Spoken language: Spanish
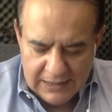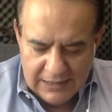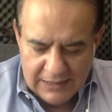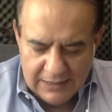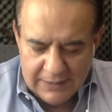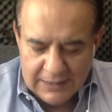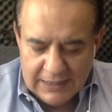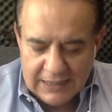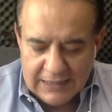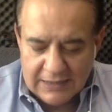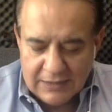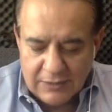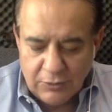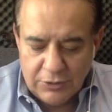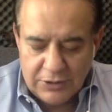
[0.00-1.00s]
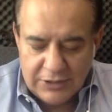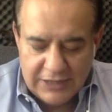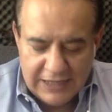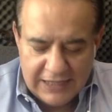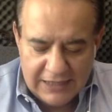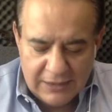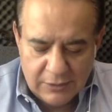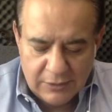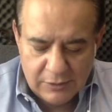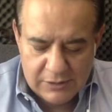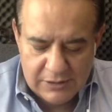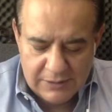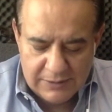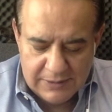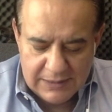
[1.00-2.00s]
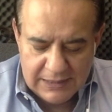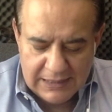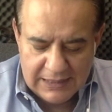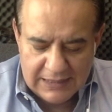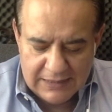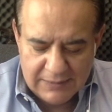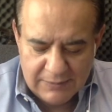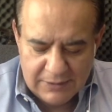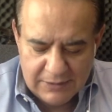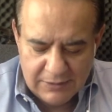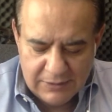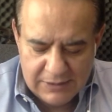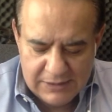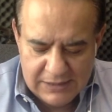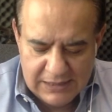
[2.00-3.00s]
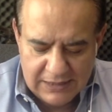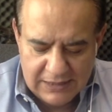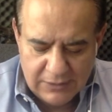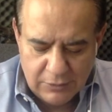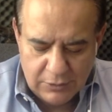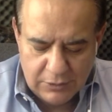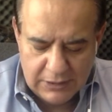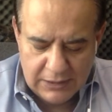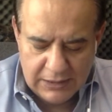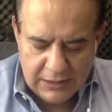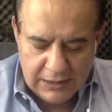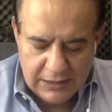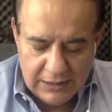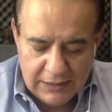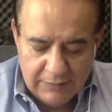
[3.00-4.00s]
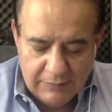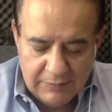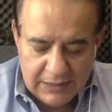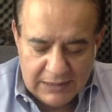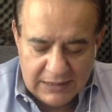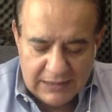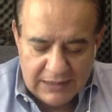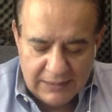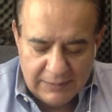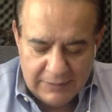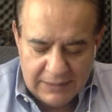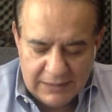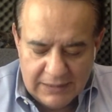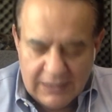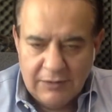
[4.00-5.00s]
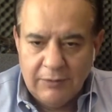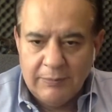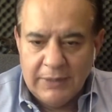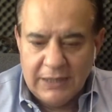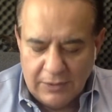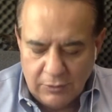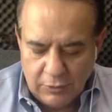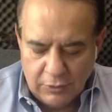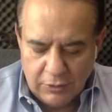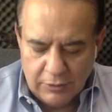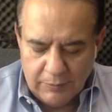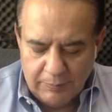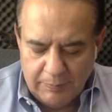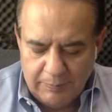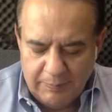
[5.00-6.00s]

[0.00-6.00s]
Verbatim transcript: La verdad, contentos, la verdad, bueno, deseándote verdaderamente lo mejor,